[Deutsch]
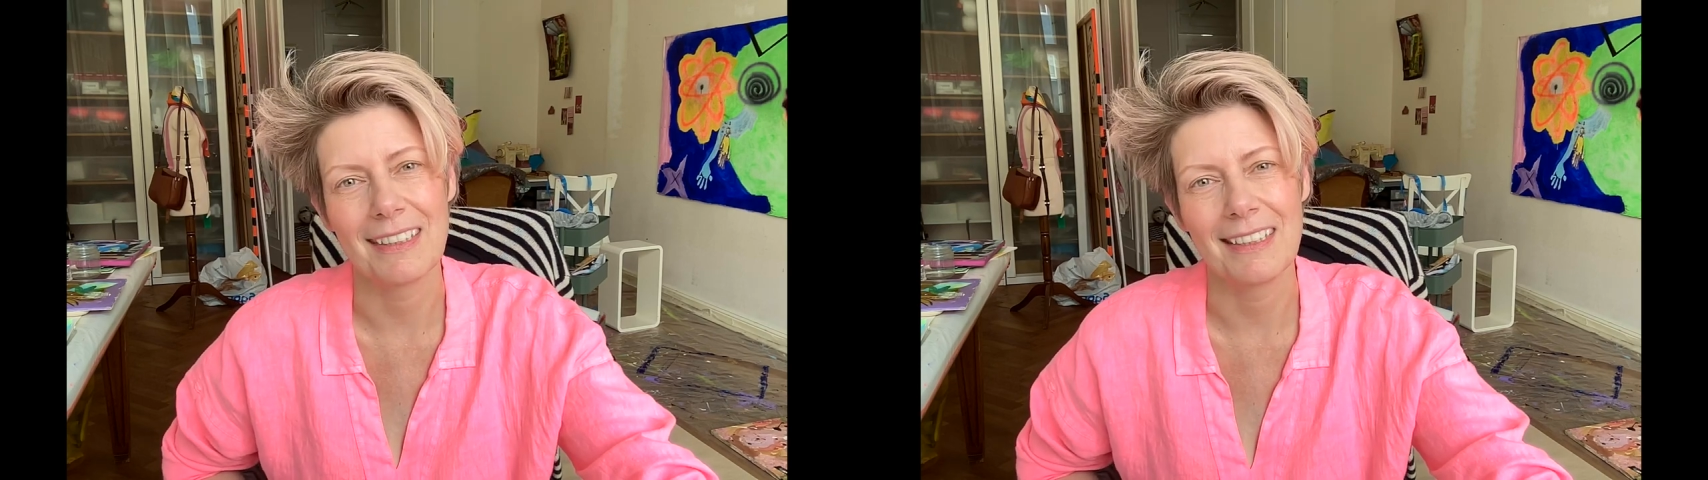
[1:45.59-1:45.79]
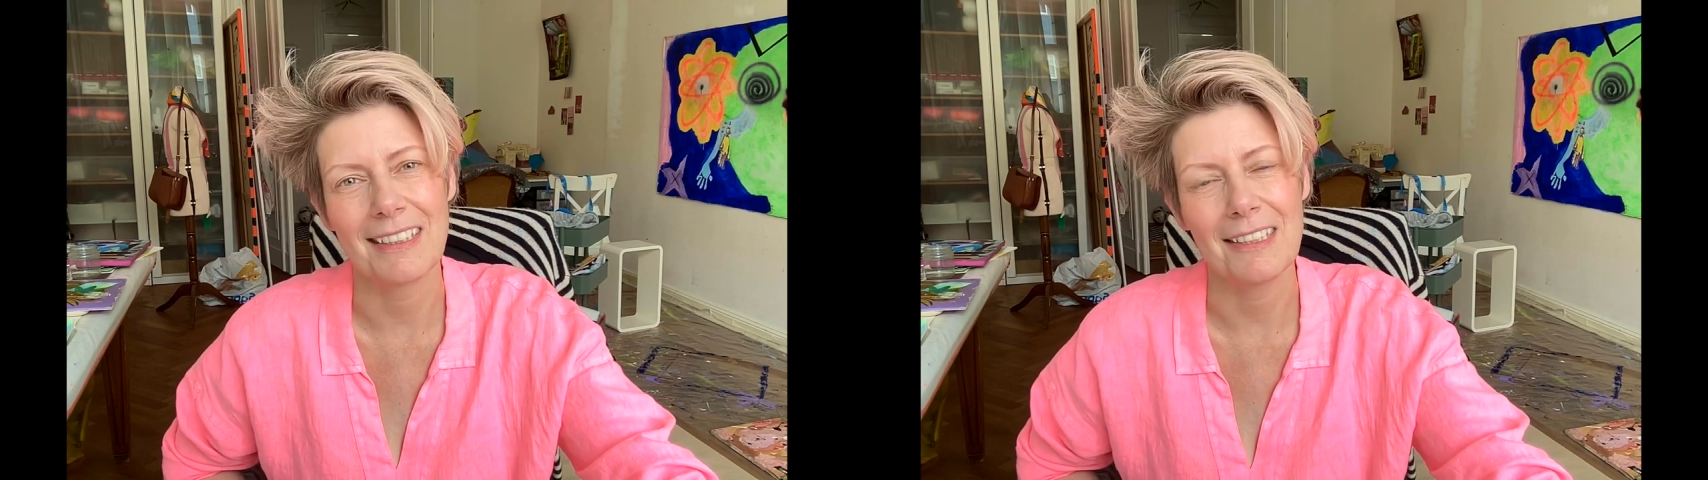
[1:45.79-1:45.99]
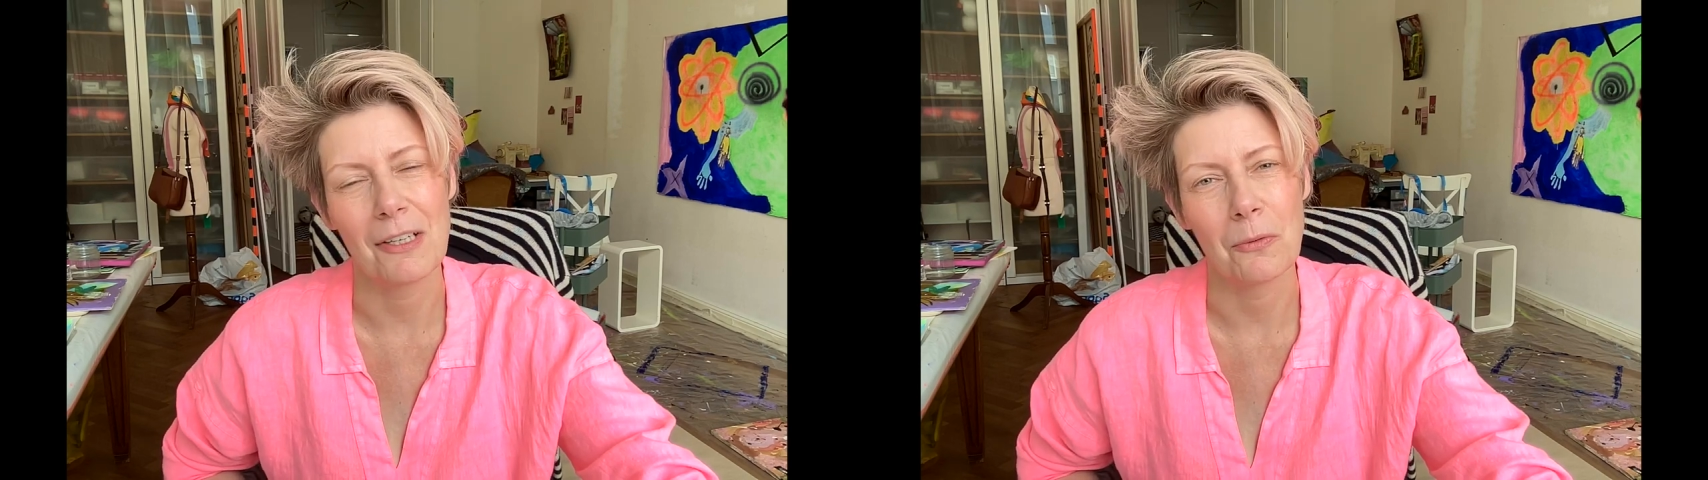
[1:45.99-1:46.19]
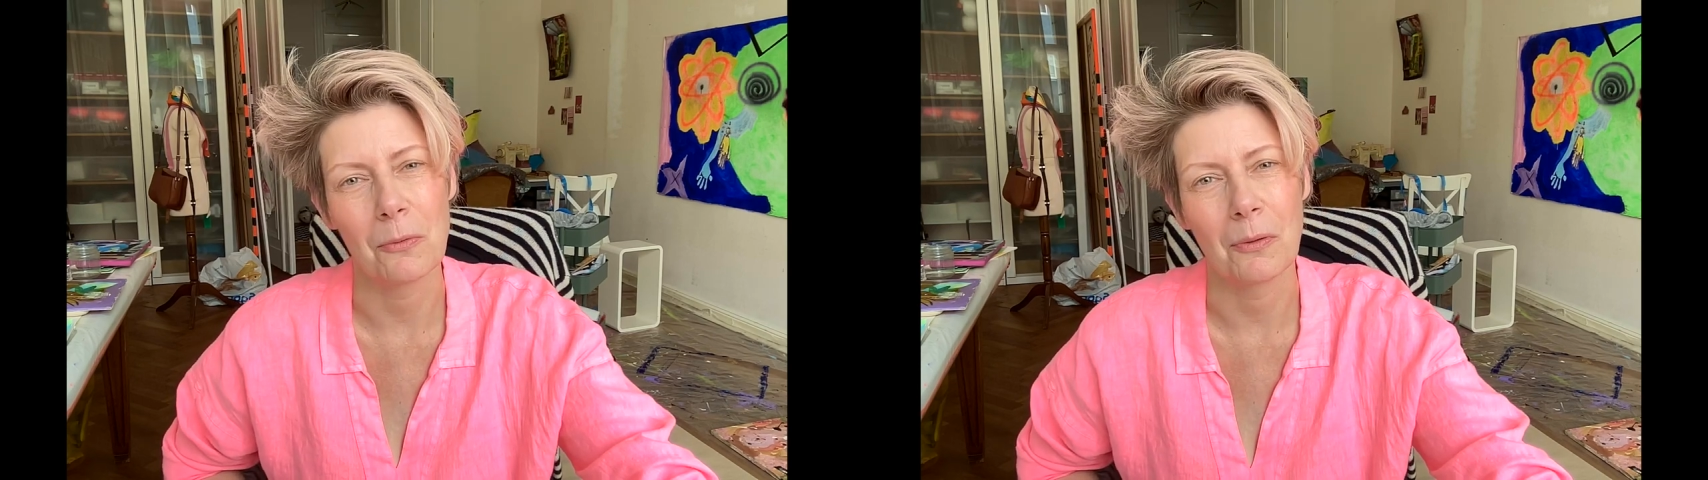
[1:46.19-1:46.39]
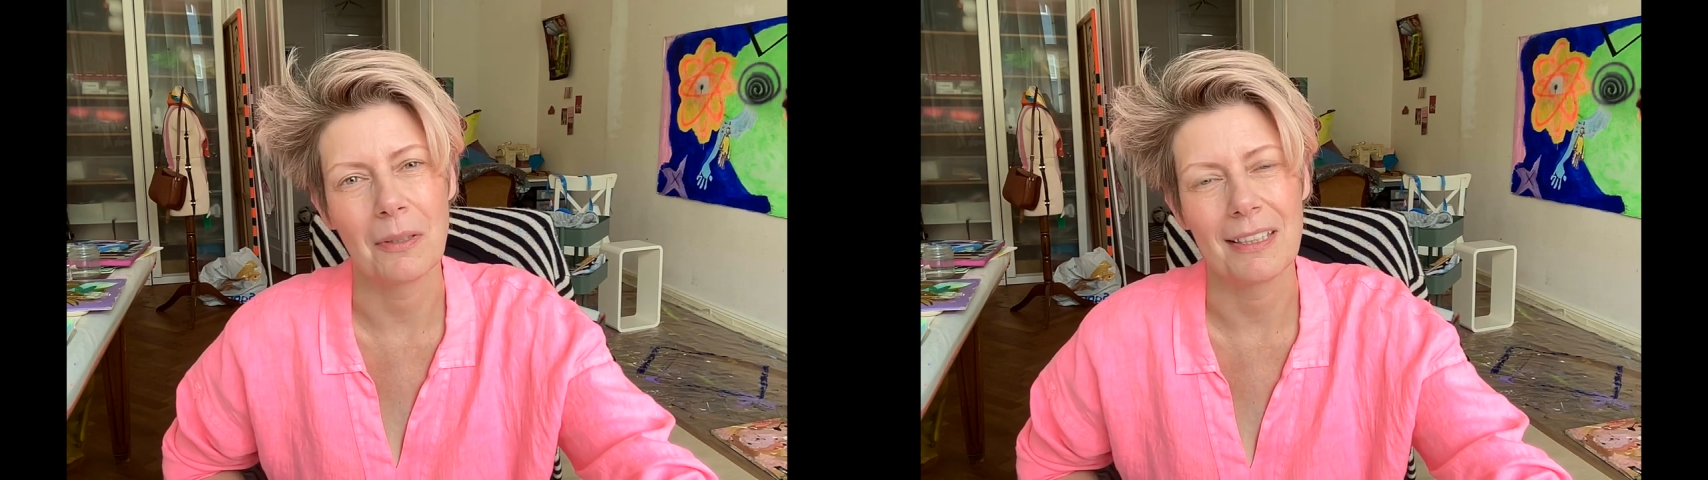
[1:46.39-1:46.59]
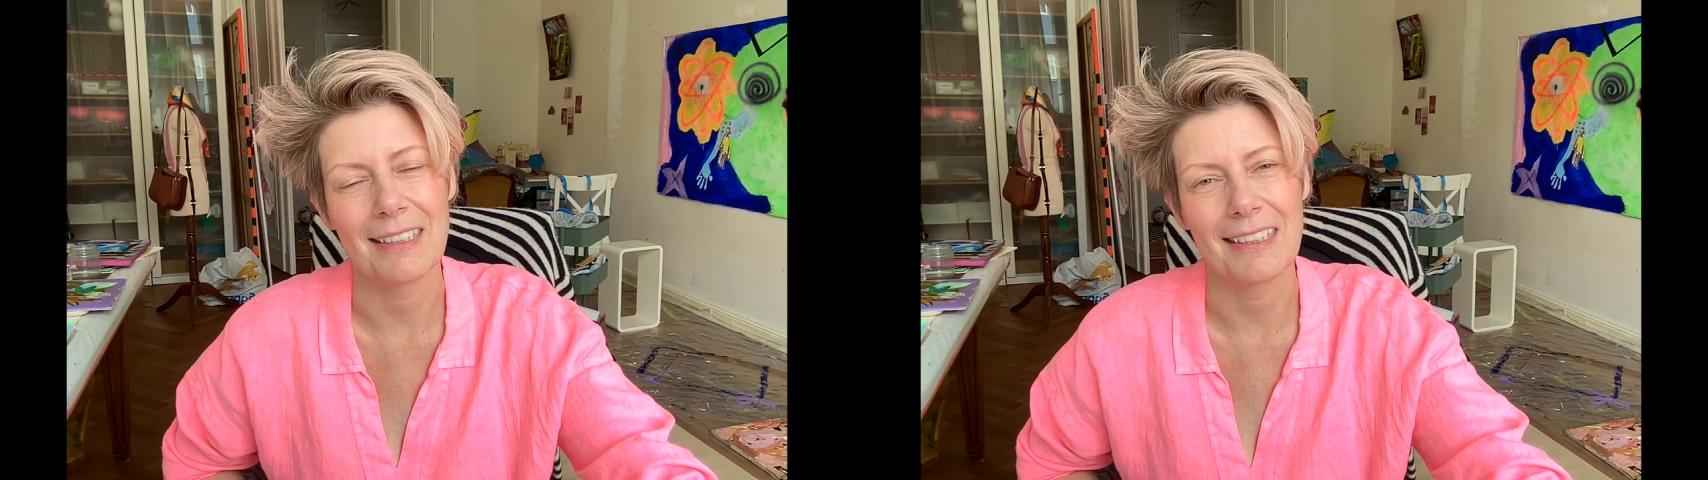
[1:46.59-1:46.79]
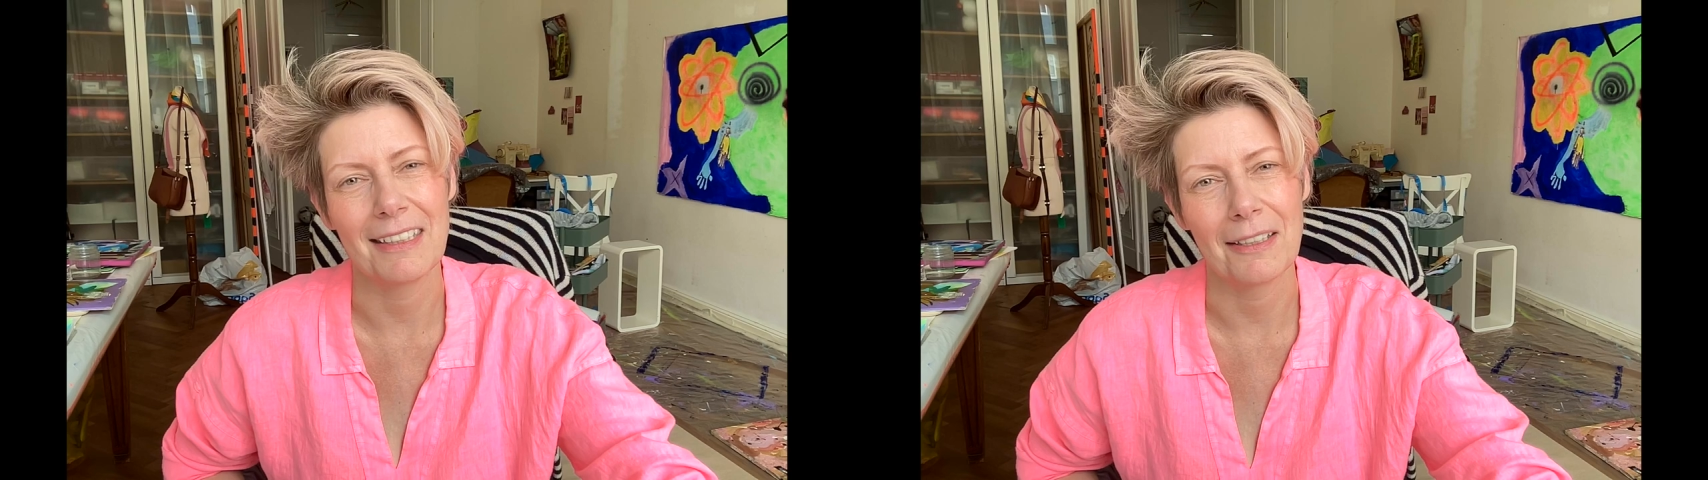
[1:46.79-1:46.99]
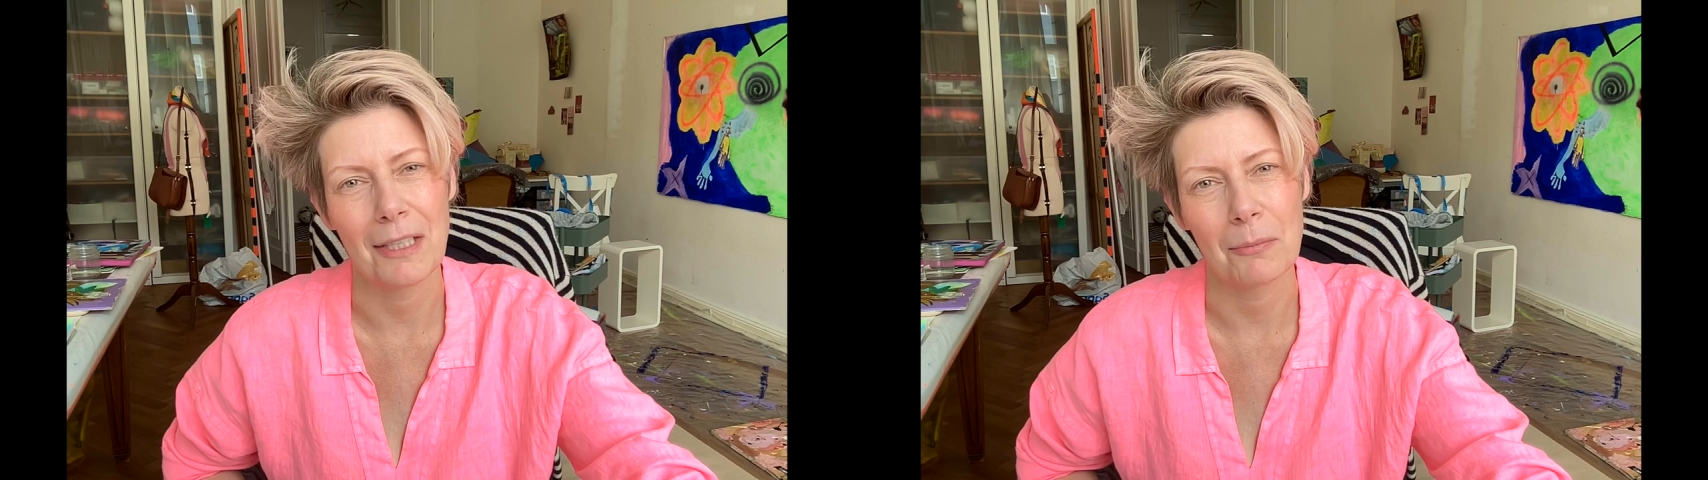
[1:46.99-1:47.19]
Energieerhöhung,
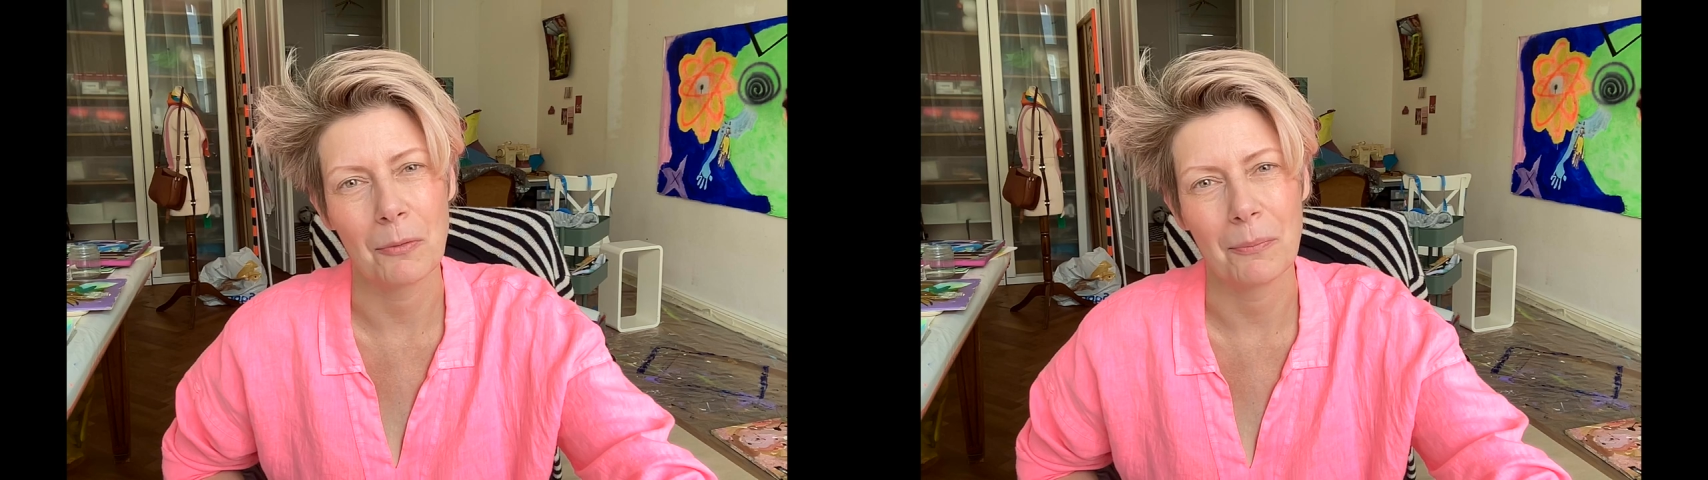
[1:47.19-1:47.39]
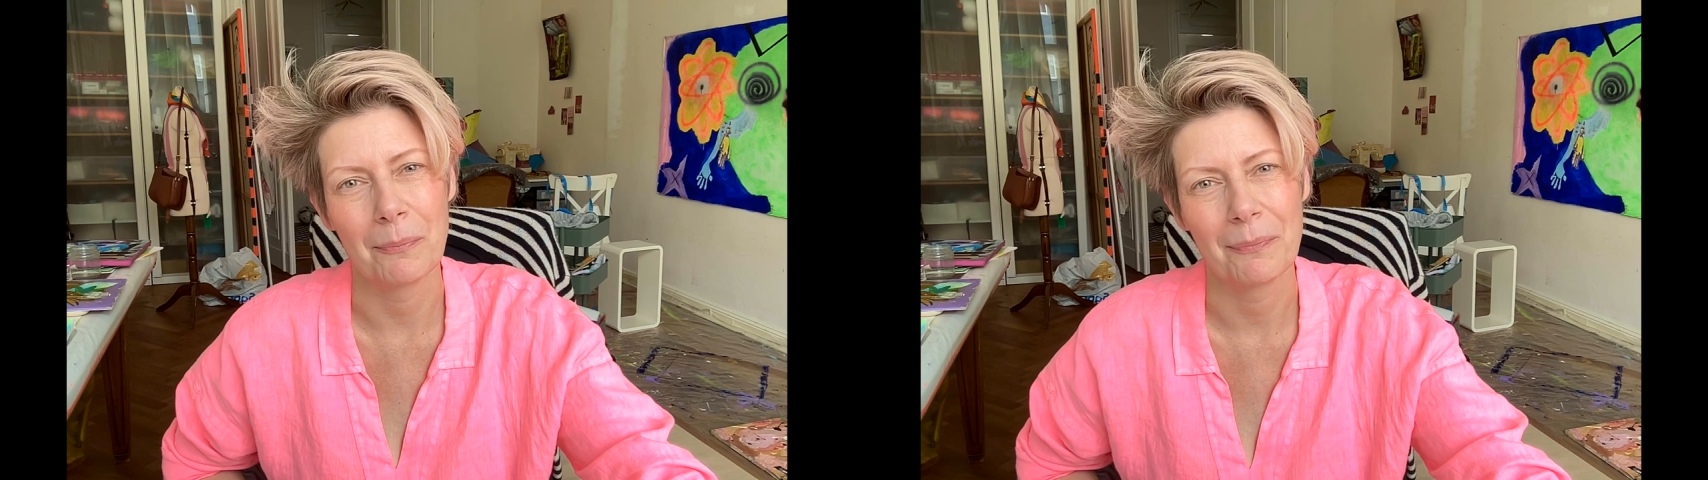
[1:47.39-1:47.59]
Energieanhebung.